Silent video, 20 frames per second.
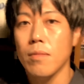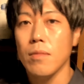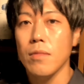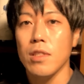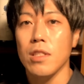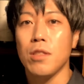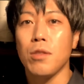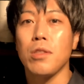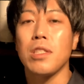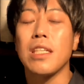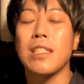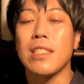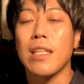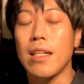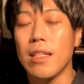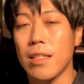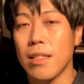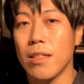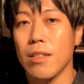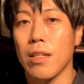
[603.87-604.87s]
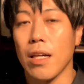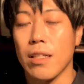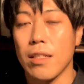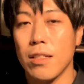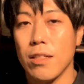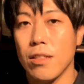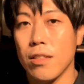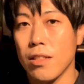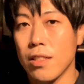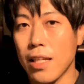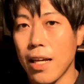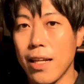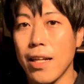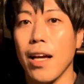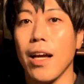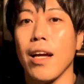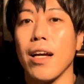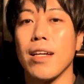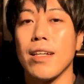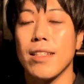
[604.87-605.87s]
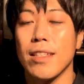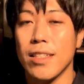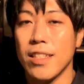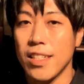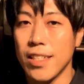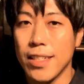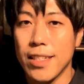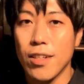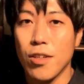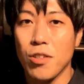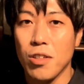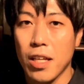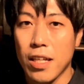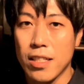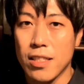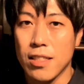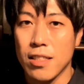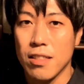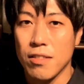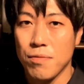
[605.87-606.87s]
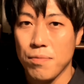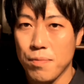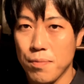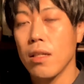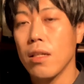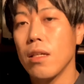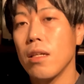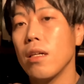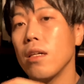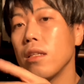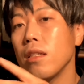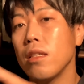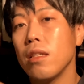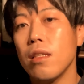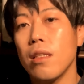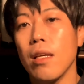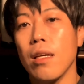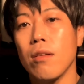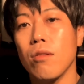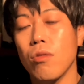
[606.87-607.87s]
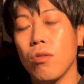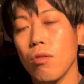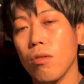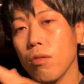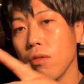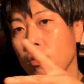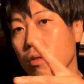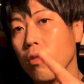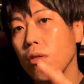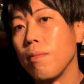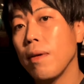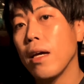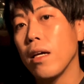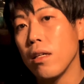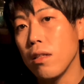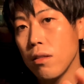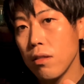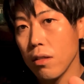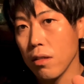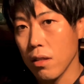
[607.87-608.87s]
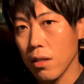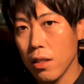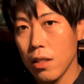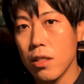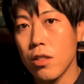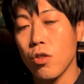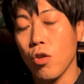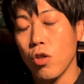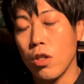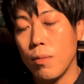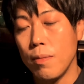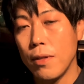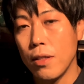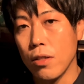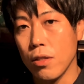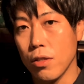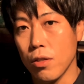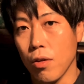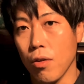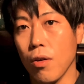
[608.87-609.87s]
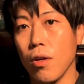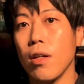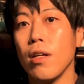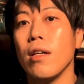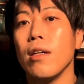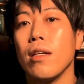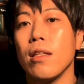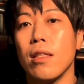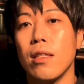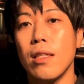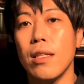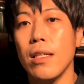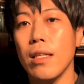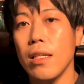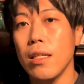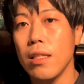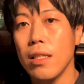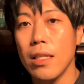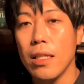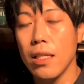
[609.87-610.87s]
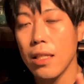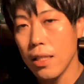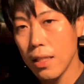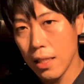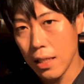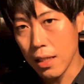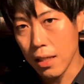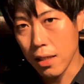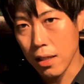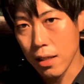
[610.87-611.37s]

そして1993年、起業です。ディテクト・ドメーヌ・ディストリビューション、DDD